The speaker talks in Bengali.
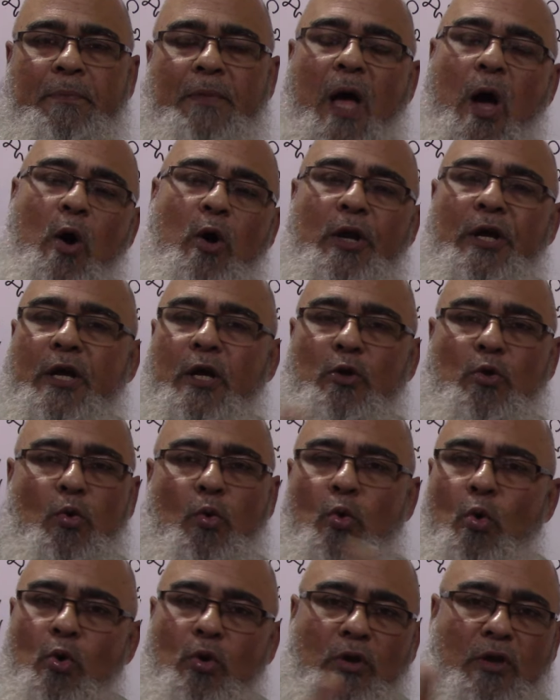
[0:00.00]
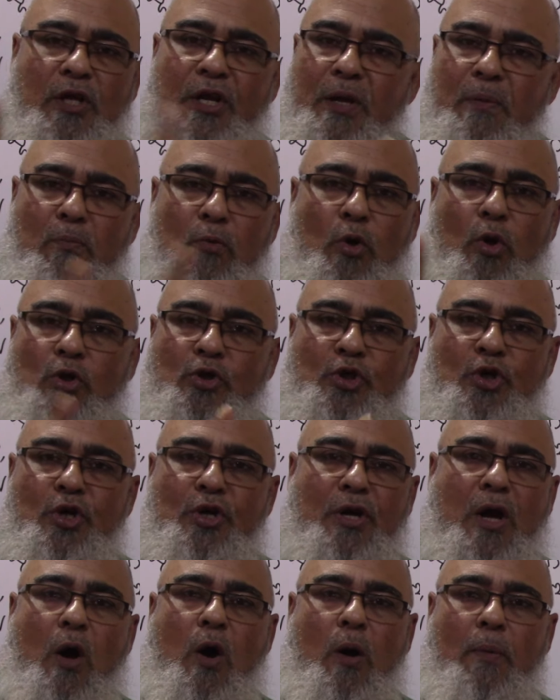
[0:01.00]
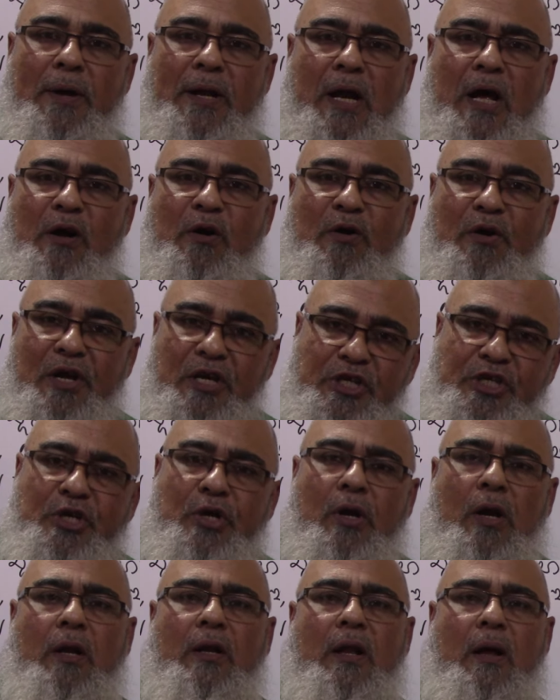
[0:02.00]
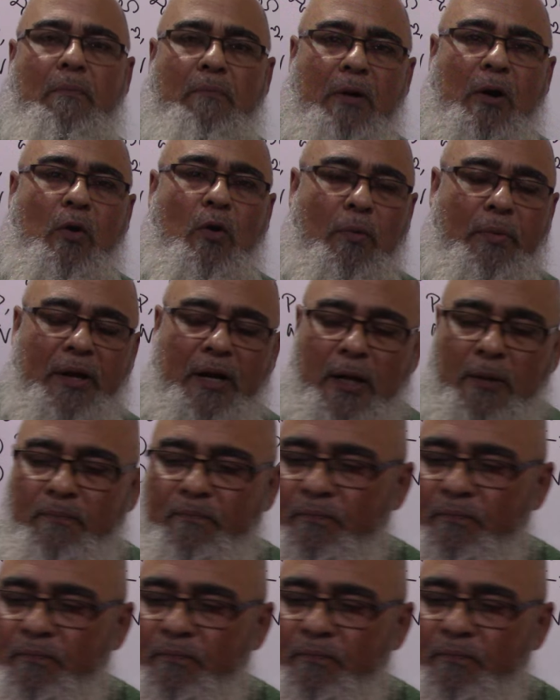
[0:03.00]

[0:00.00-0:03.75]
তাহলে কিন্তু রুট থ্রি মূলত সংখ্যা হবে না রেশনাল নাম্বার হবে না